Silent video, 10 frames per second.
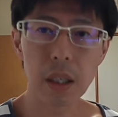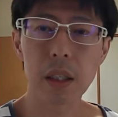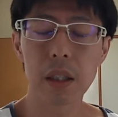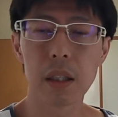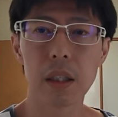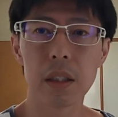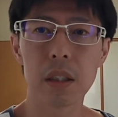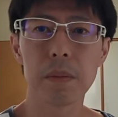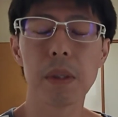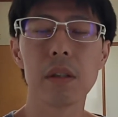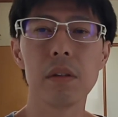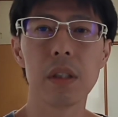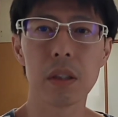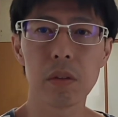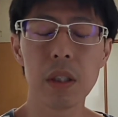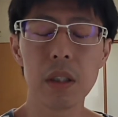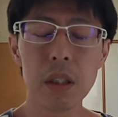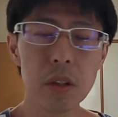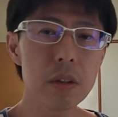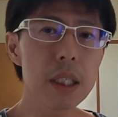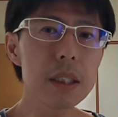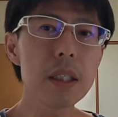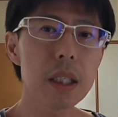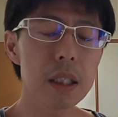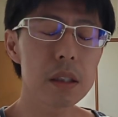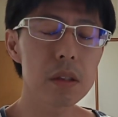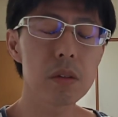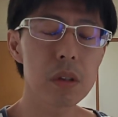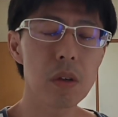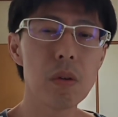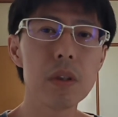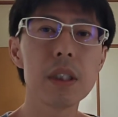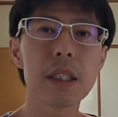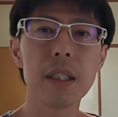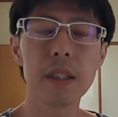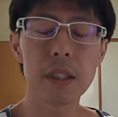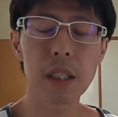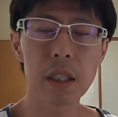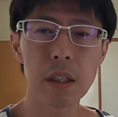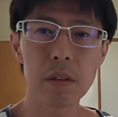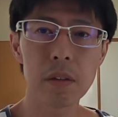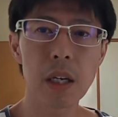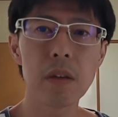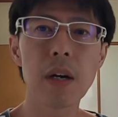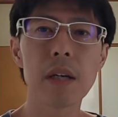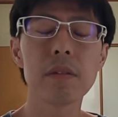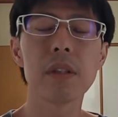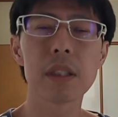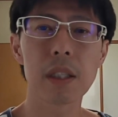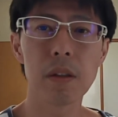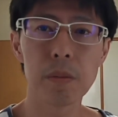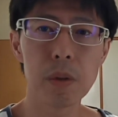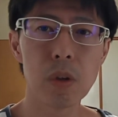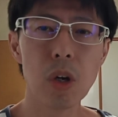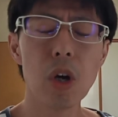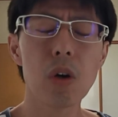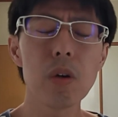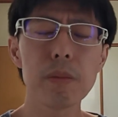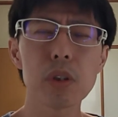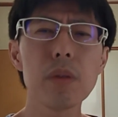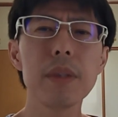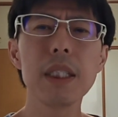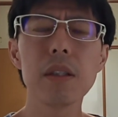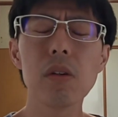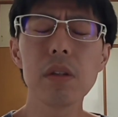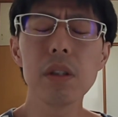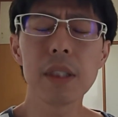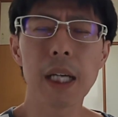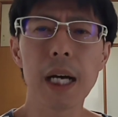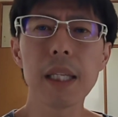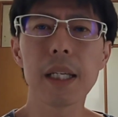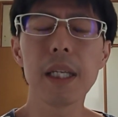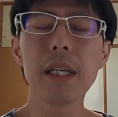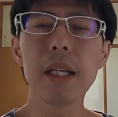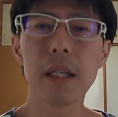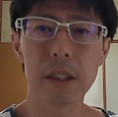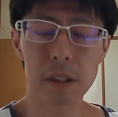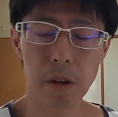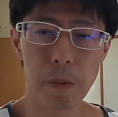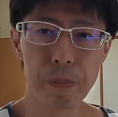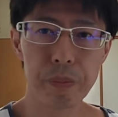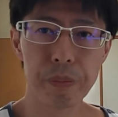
なってしまうでしょう。で、二重課税に関することは法律で禁止されてる内容はあるんですけども、これもそれも一法律じゃ判断できないんですよ。